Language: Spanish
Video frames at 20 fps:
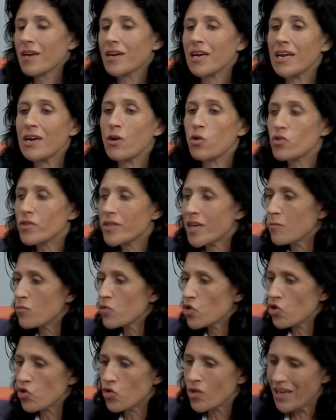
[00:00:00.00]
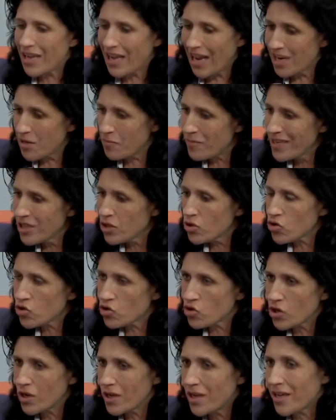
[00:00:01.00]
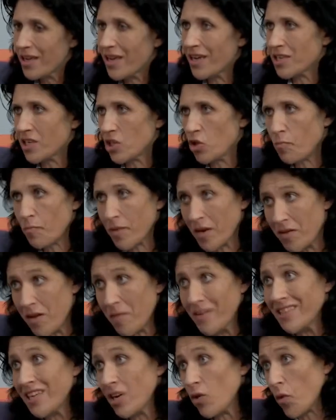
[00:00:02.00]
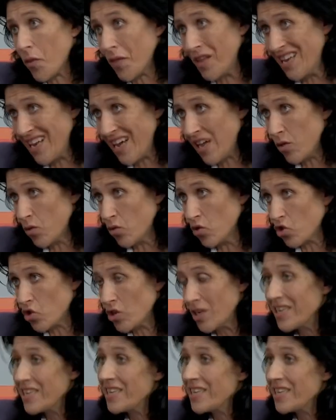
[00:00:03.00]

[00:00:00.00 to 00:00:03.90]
que encontramos son alimentos que han sido previamente cocinados.